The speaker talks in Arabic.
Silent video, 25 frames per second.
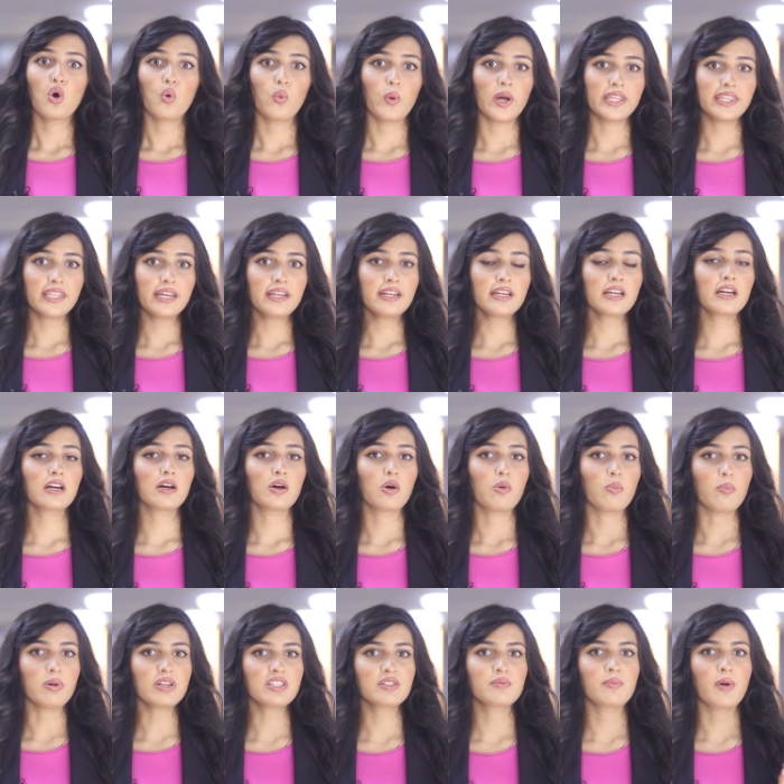وترك
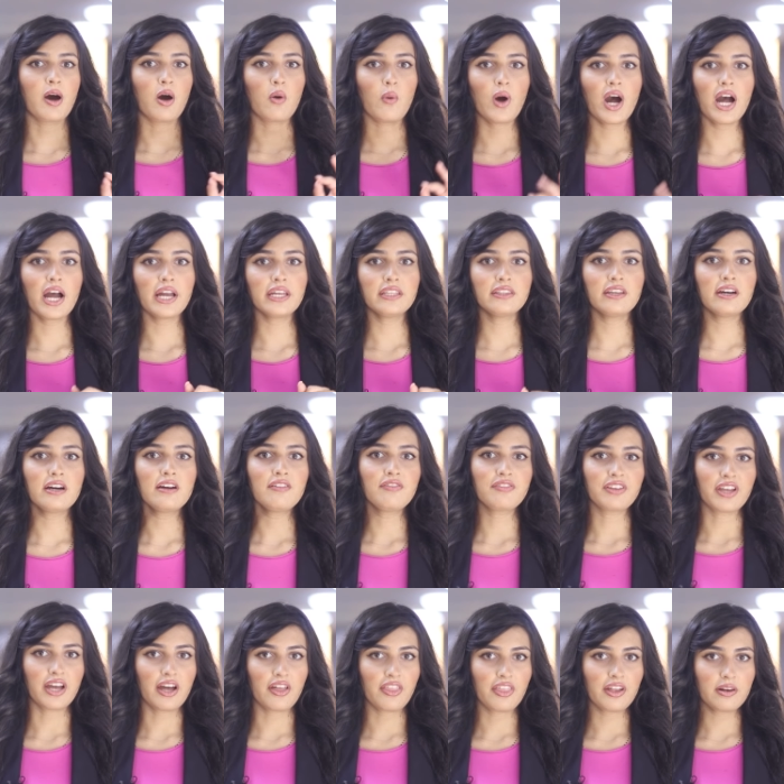بصمة واعدة
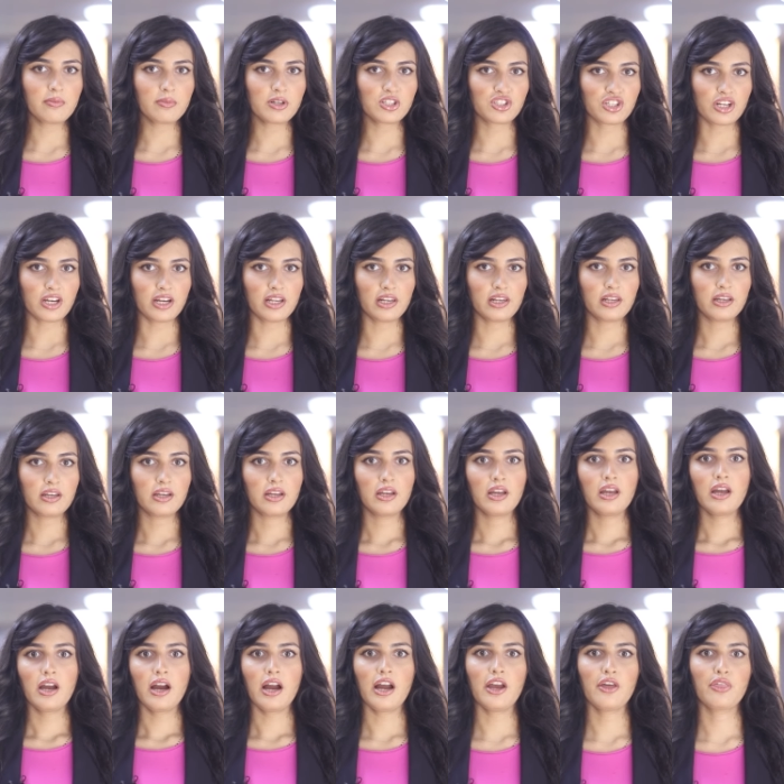في هذا المجال.
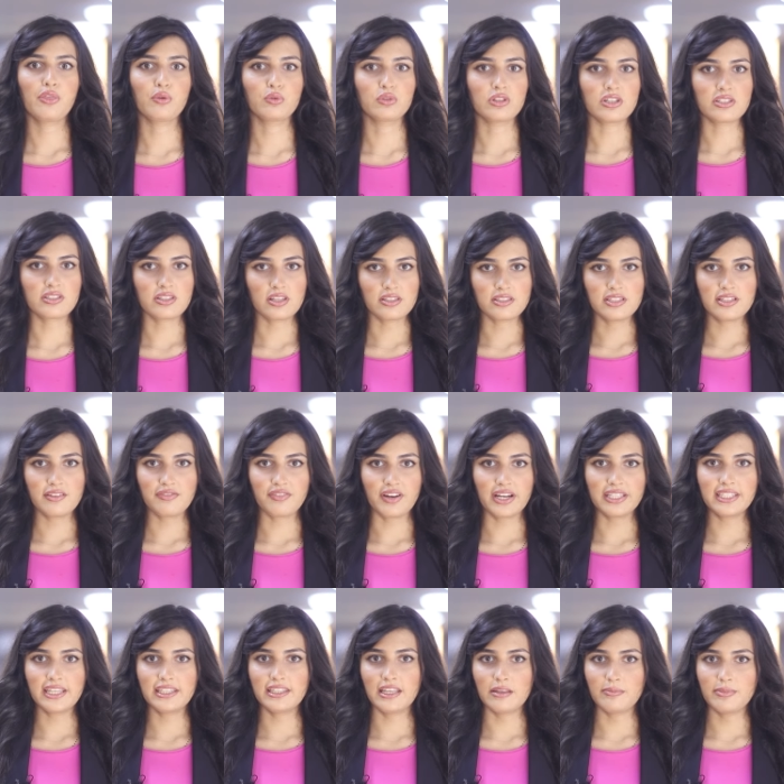حيث تستضيف
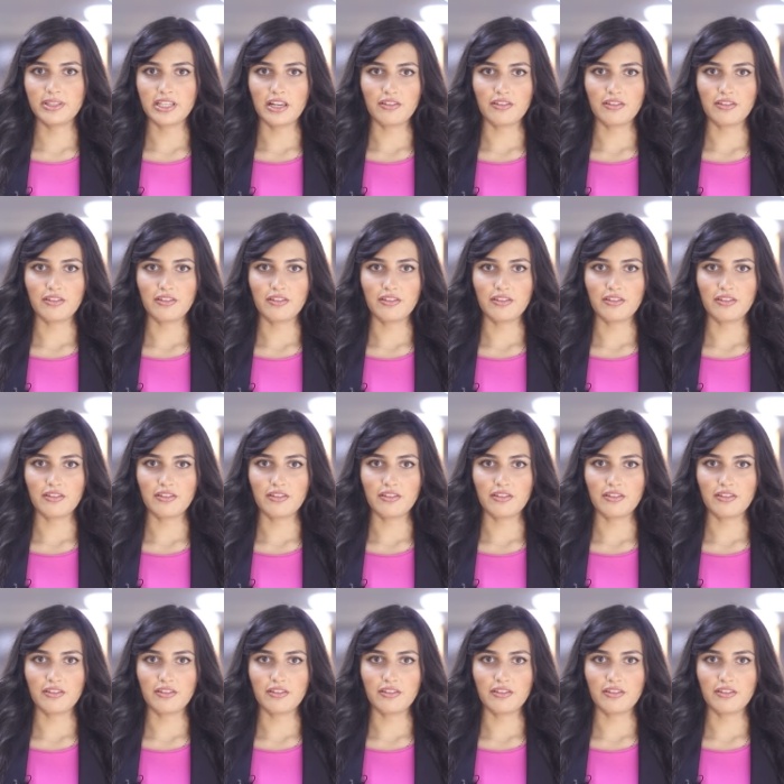عددا من